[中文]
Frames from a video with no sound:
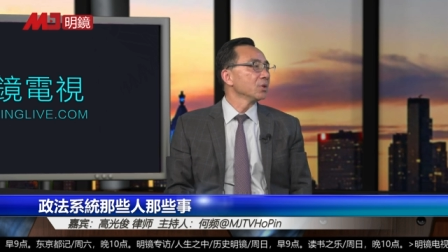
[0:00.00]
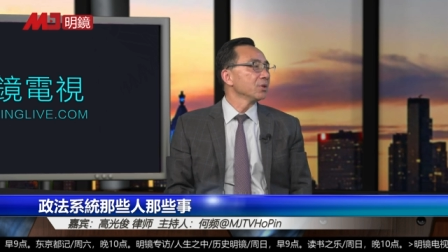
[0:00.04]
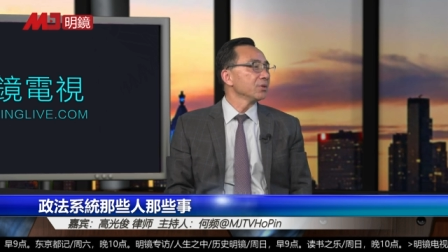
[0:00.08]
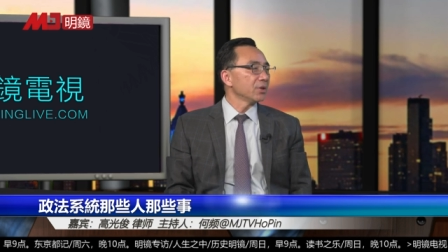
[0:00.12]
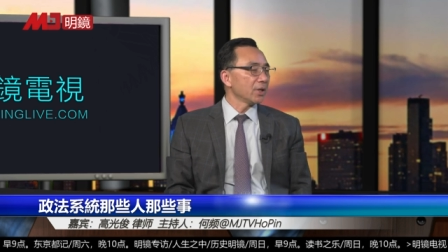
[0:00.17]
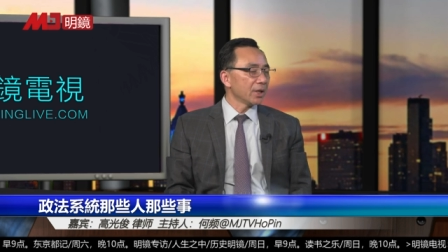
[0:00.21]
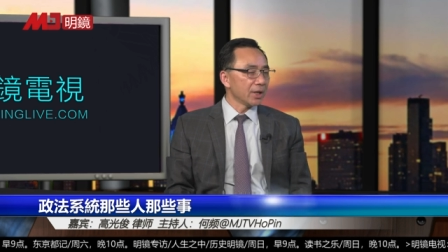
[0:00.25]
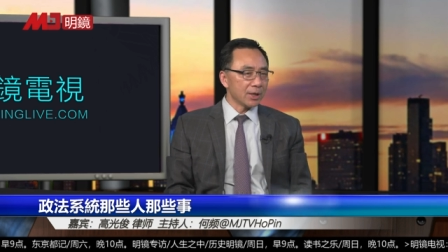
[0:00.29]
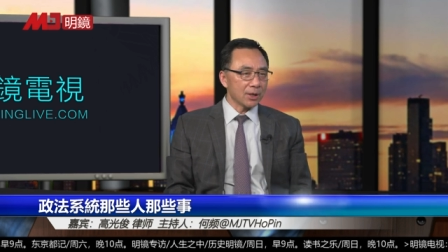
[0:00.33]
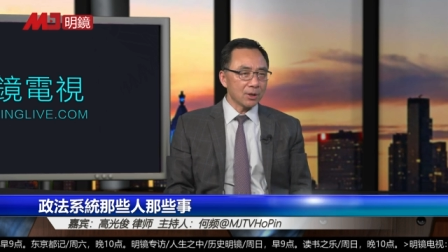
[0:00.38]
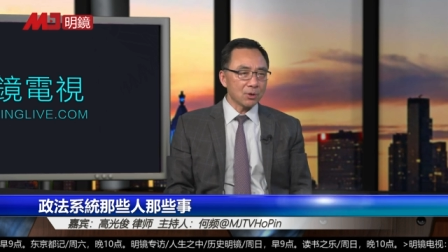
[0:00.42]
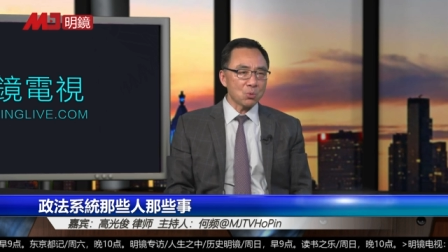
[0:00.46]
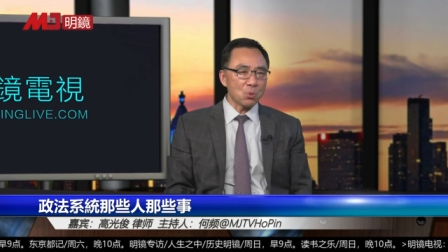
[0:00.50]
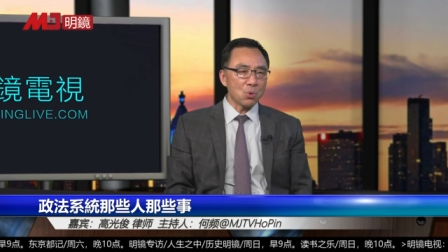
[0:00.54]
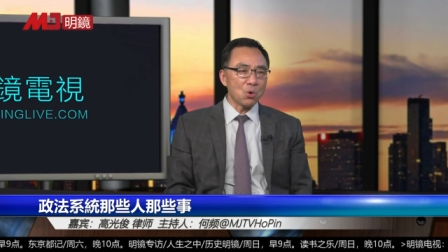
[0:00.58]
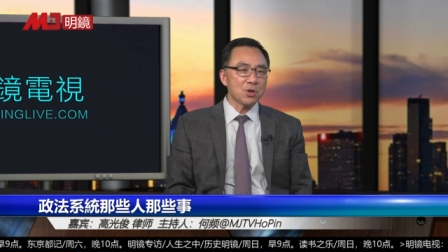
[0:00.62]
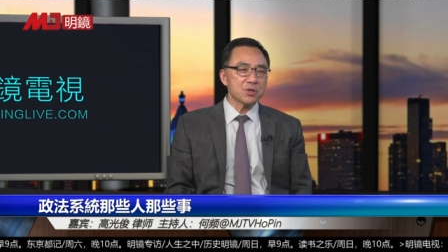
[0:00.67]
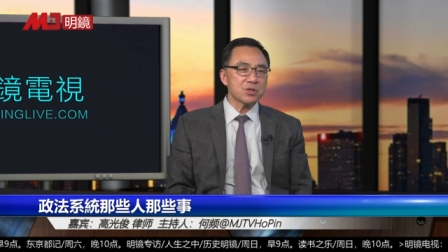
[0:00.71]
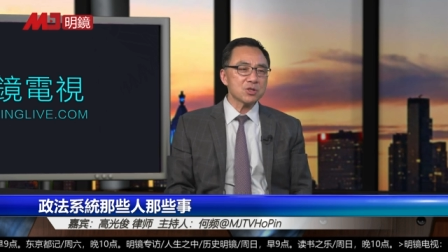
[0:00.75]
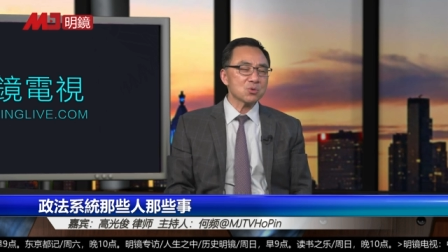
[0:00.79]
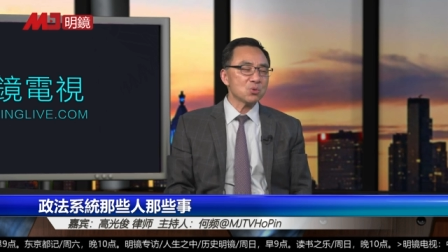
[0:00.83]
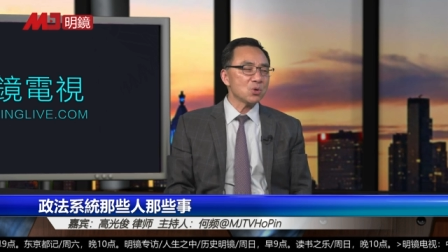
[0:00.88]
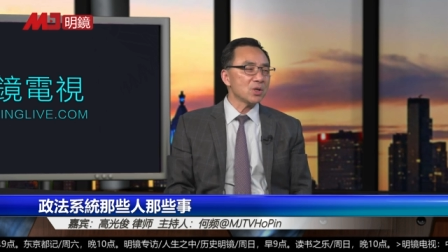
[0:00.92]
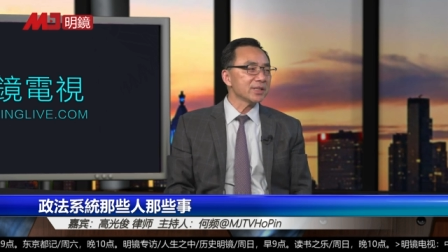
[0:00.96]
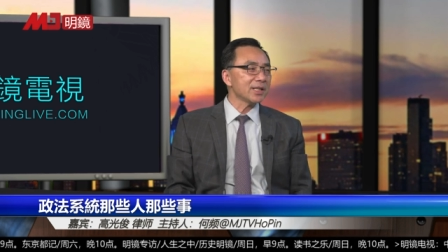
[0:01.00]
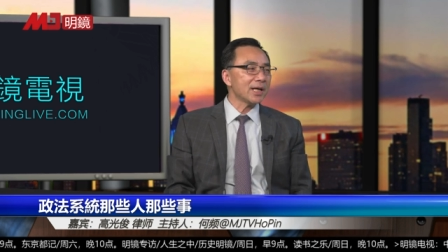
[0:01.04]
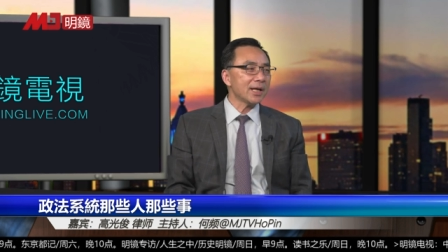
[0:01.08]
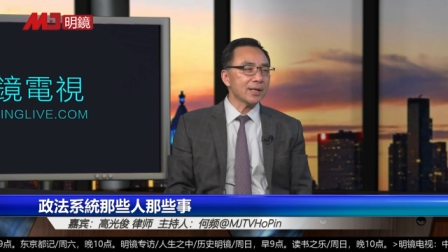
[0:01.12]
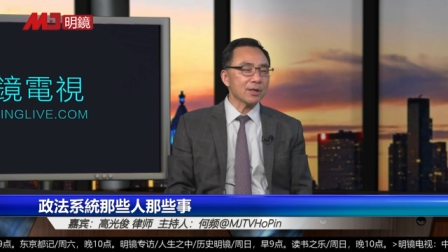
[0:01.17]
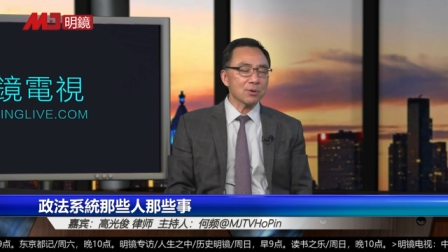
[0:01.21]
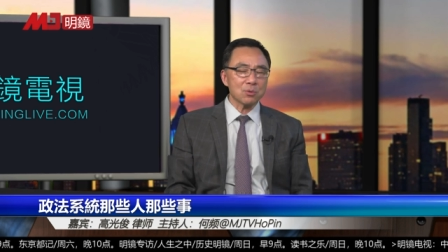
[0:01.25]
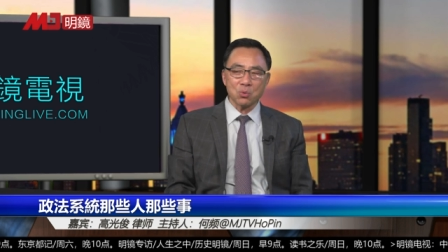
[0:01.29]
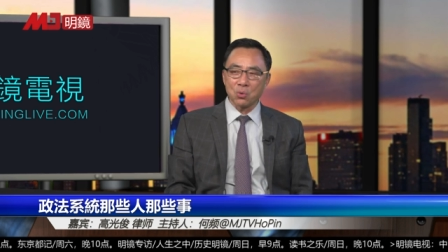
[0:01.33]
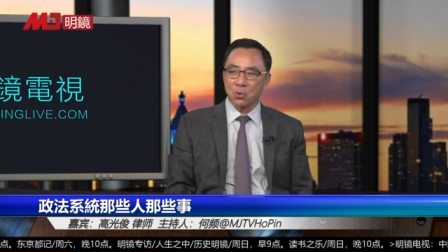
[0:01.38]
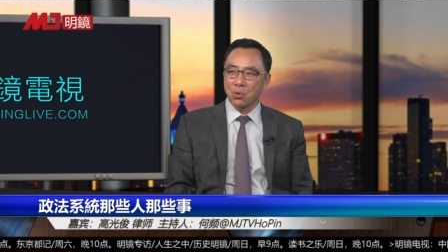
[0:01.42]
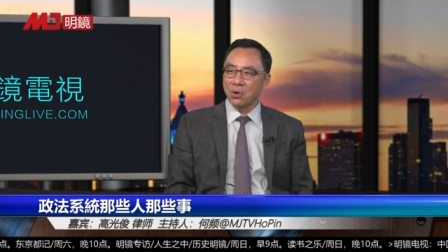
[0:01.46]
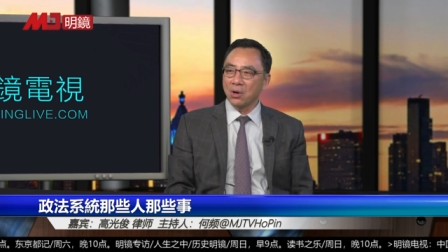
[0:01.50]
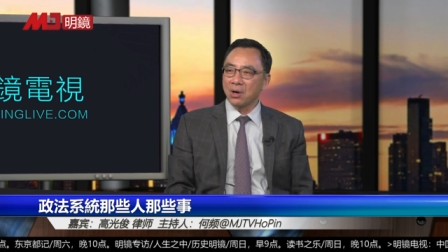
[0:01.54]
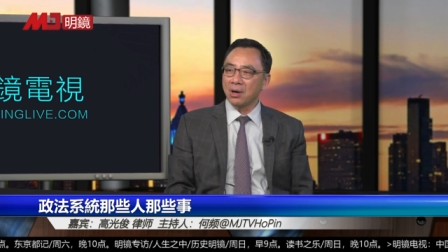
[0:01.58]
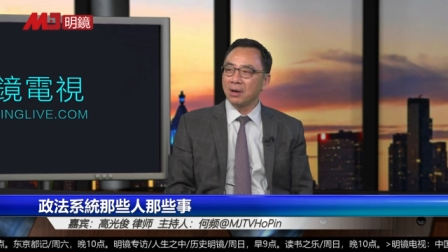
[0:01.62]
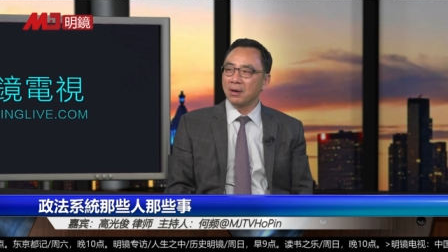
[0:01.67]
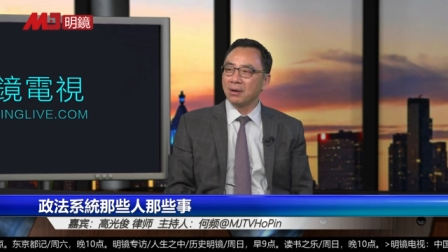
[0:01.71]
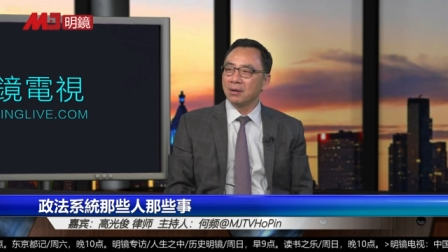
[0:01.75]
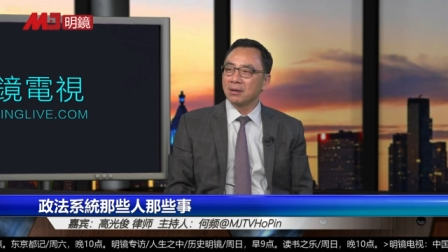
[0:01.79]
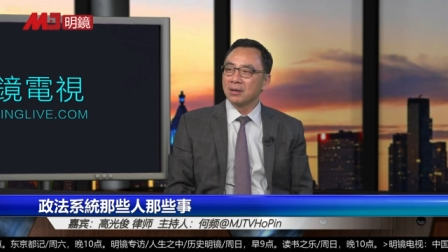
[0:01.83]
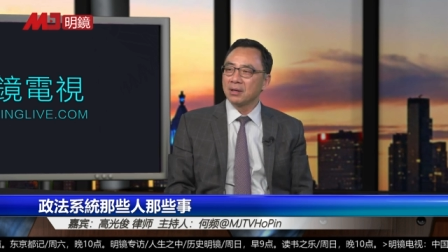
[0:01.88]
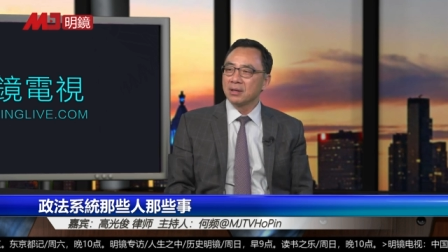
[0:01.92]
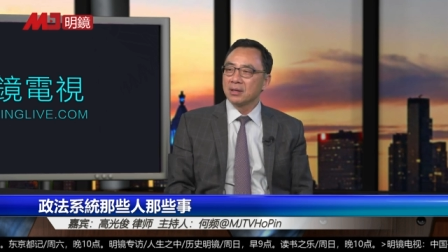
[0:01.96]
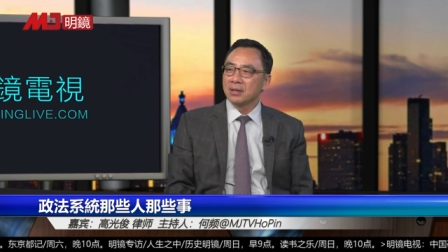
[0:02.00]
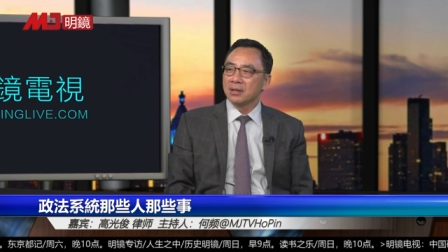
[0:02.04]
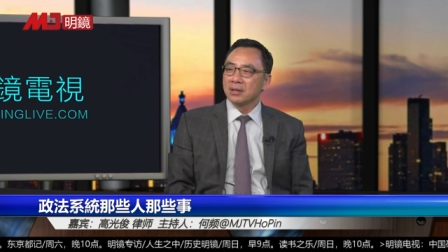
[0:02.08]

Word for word: 对，国是国家的国，祥